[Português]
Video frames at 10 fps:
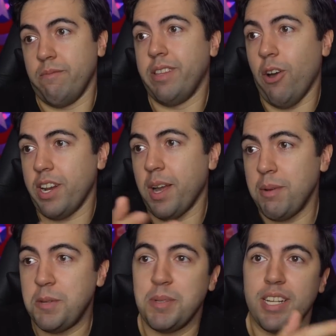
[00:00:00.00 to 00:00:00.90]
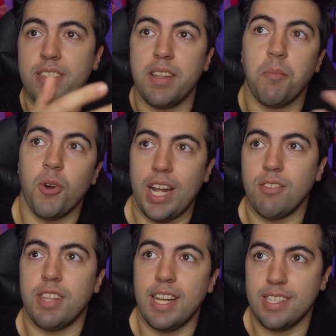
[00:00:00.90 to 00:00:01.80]
teoricamente, apesar de ter
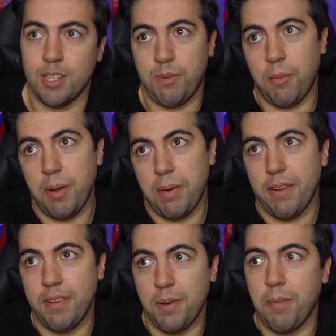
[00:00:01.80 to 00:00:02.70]
demorado três anos pra Mulher Maravilha